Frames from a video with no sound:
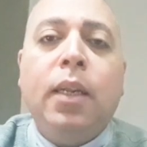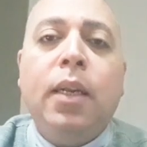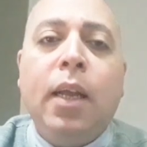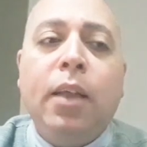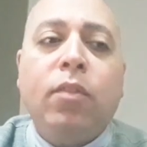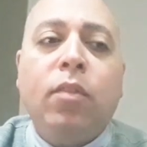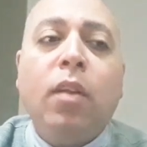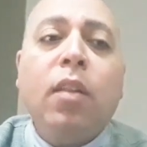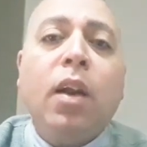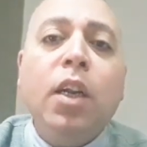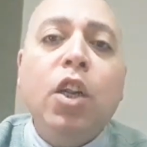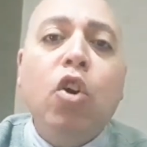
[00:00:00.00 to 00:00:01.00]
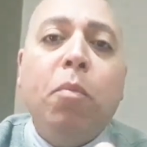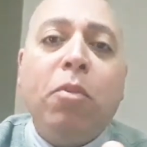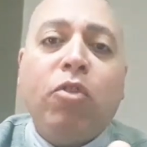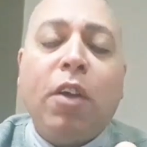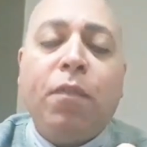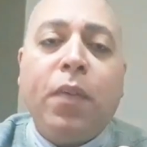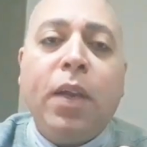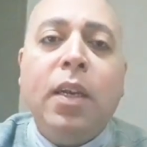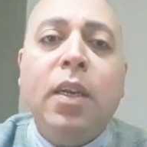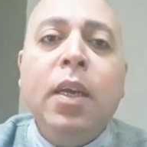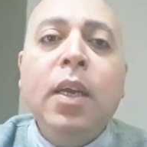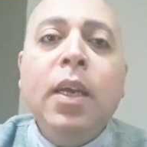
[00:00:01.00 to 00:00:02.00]
الناس نظرا لان هم
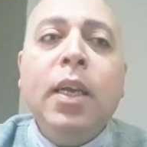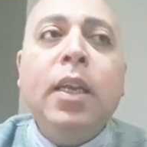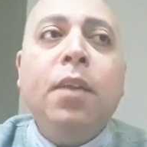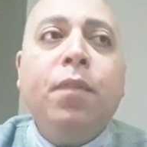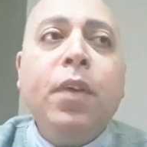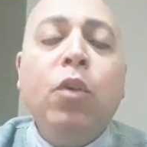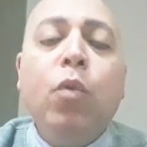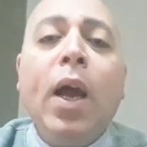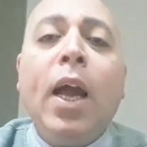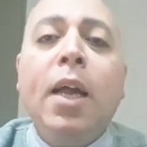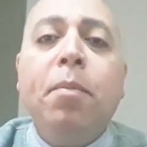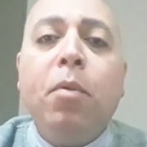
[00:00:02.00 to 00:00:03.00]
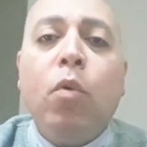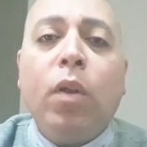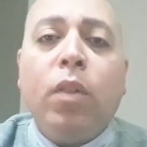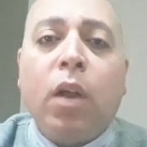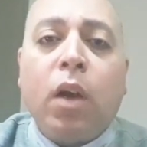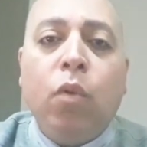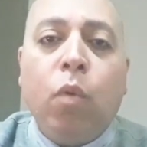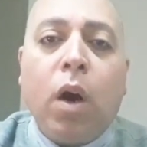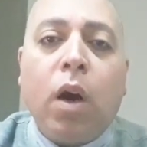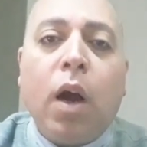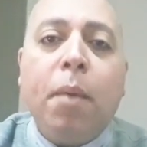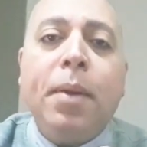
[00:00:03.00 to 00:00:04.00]
شايفين ان في واحد بيوثق
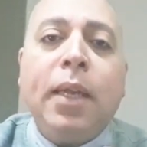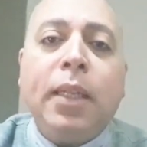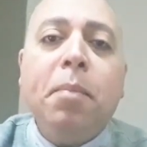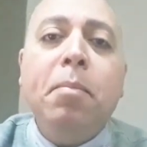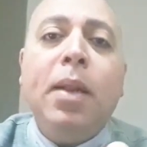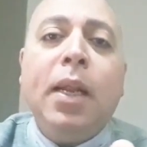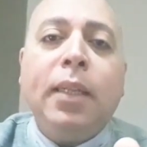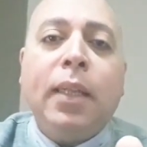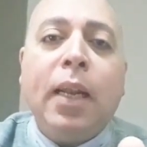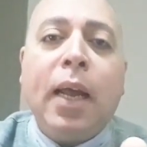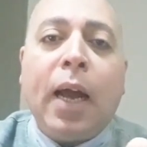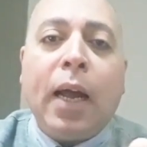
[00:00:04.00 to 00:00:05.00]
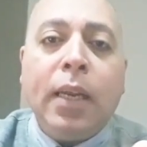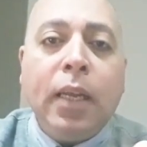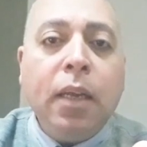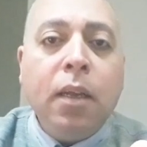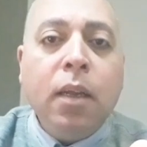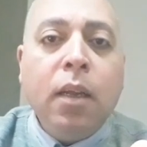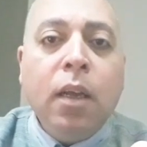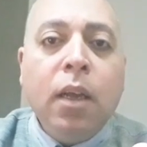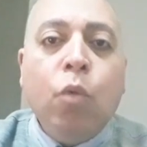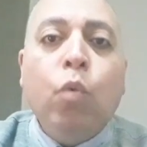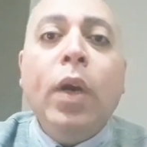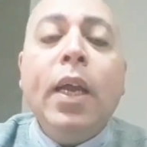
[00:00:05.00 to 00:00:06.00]
الواقع بيتم الاعتداء عليه
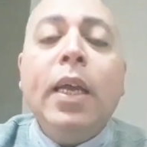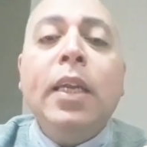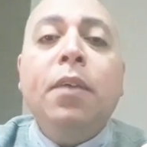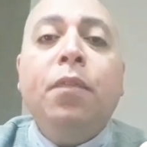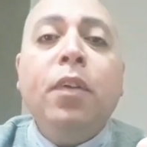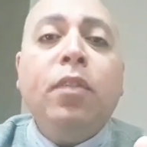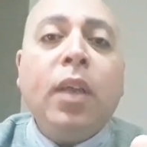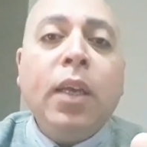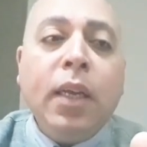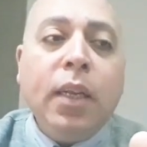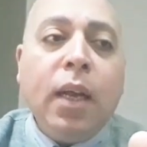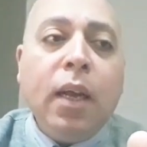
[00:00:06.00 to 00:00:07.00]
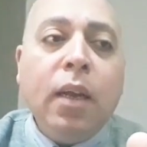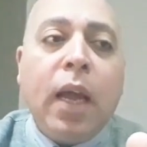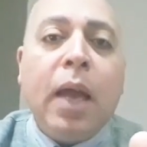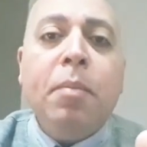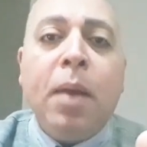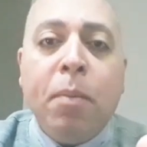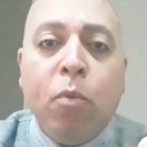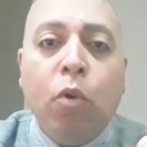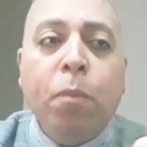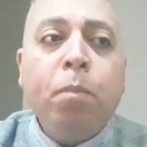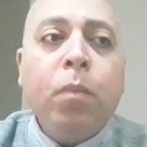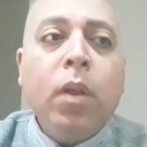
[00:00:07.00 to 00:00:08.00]
وان في سيده
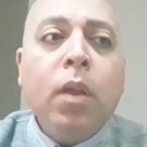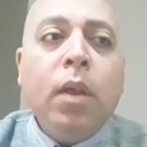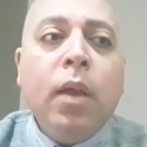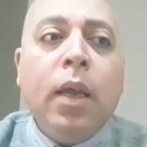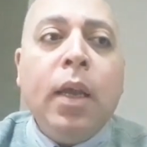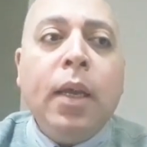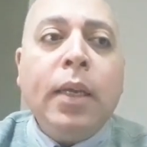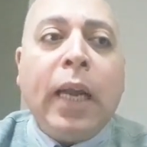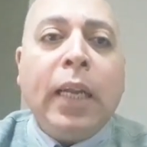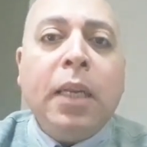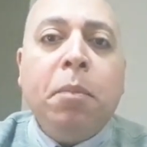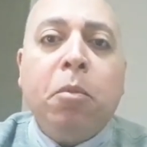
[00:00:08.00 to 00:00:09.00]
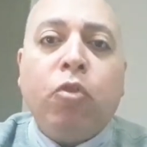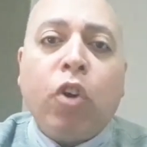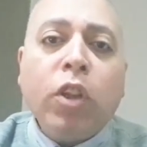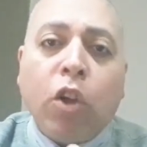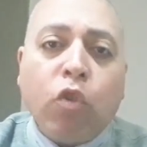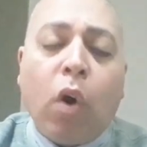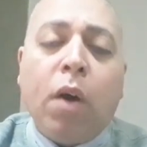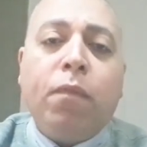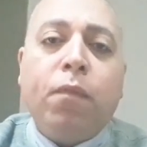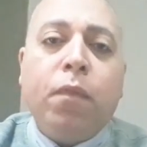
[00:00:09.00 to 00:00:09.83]
امامه آه، يعني مش راضيه تقف